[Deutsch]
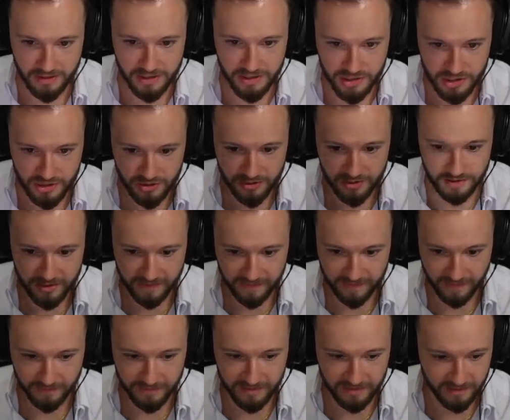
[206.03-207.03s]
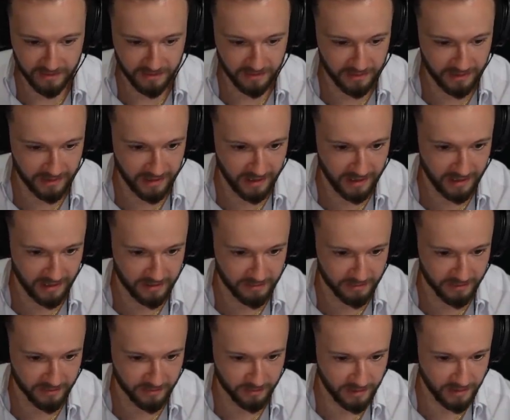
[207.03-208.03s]
schön. Jetzt habe ich hier irgendeine geile
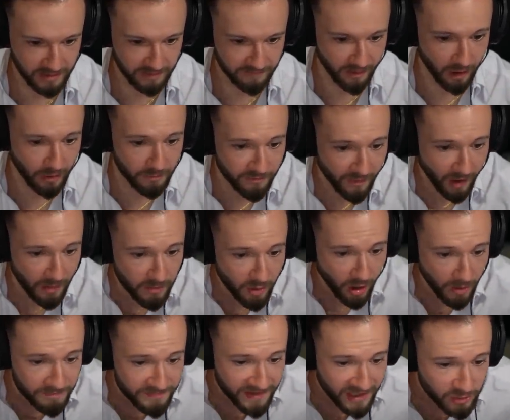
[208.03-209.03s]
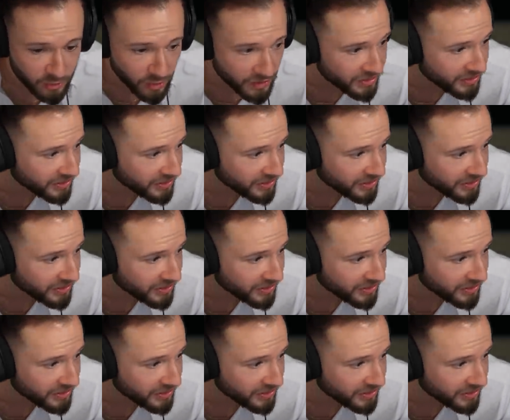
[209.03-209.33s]
Animation. Warum, warum kommt denn nur